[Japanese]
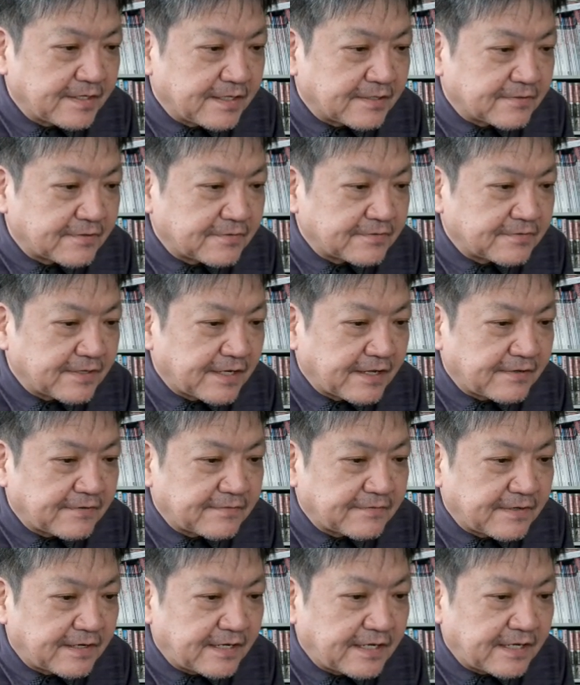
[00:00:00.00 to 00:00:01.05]
ドル
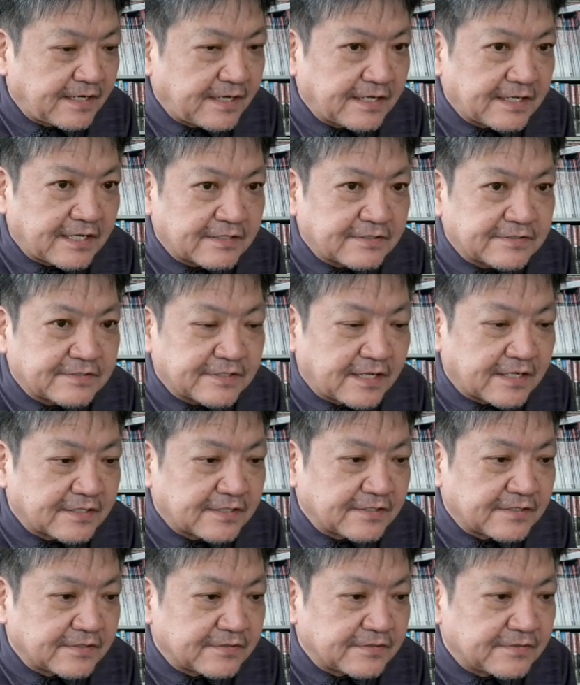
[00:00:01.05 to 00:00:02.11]
円は
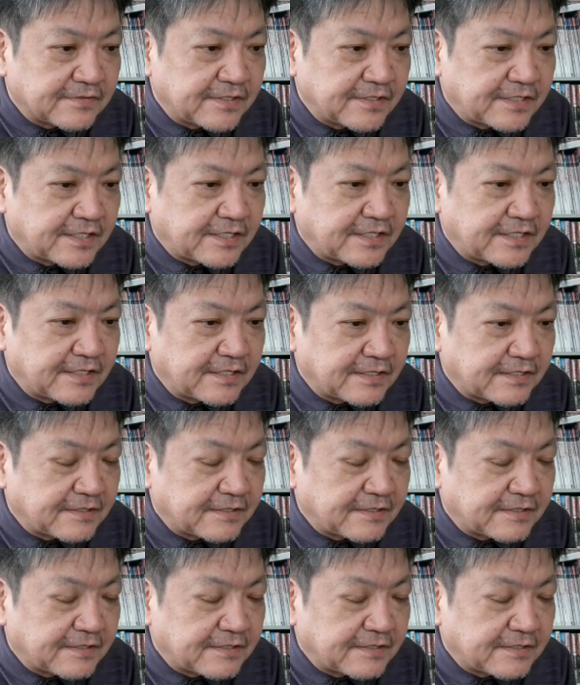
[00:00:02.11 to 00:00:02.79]
131。